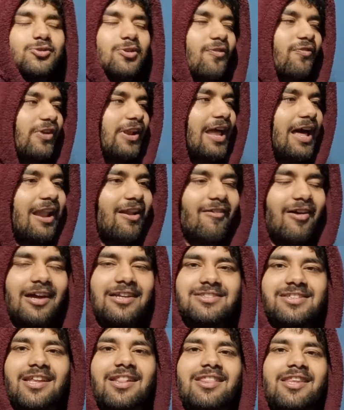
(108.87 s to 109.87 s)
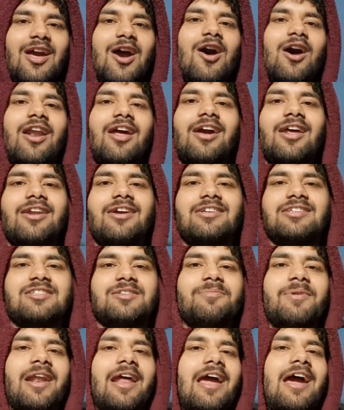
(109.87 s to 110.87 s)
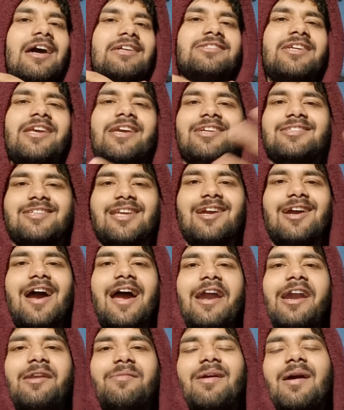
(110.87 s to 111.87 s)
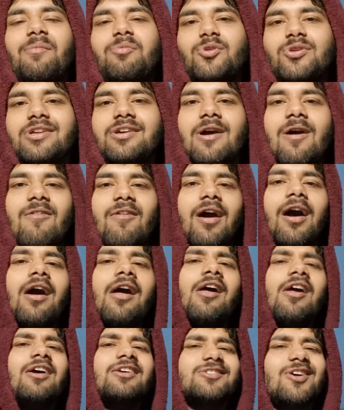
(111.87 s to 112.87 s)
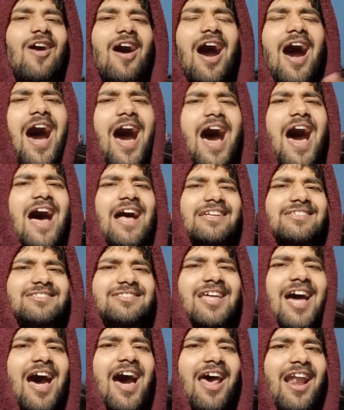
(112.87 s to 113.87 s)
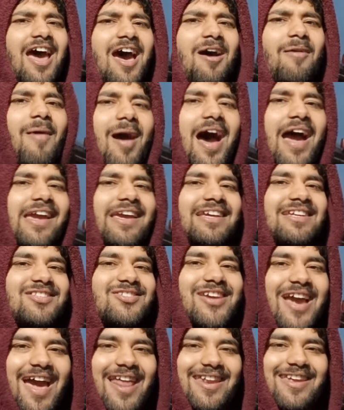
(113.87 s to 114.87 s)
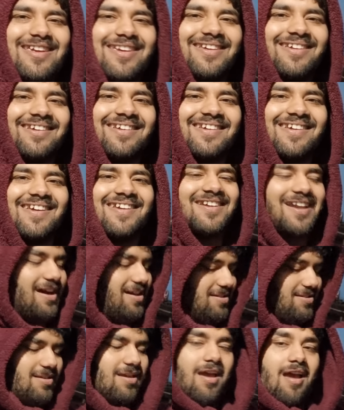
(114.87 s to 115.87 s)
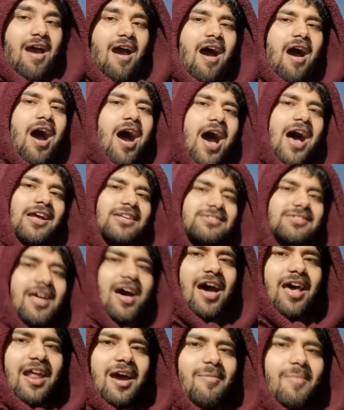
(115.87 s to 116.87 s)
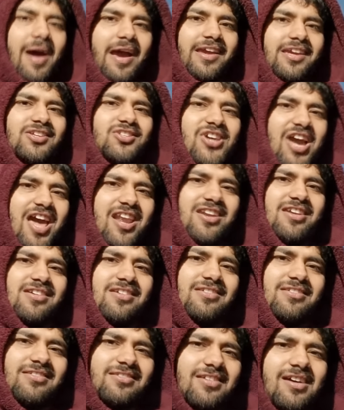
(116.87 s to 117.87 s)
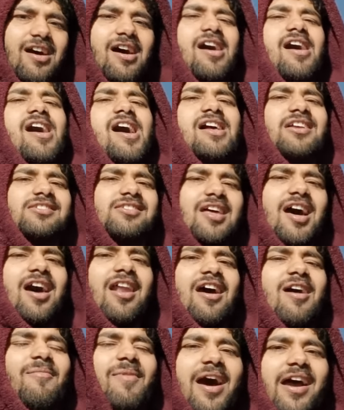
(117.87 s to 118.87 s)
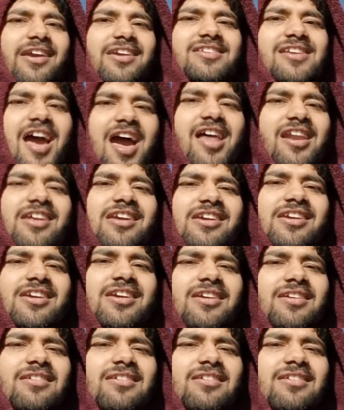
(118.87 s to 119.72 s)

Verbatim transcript: सो फिलहाल वहाँ चलते हैं और अगर कस्टमर आए आज एक से एक आइटम आपको दिखाऊंगा सो आज थारा भाई जारी ना आज थारा भाई जारी आज थारा भाई जारी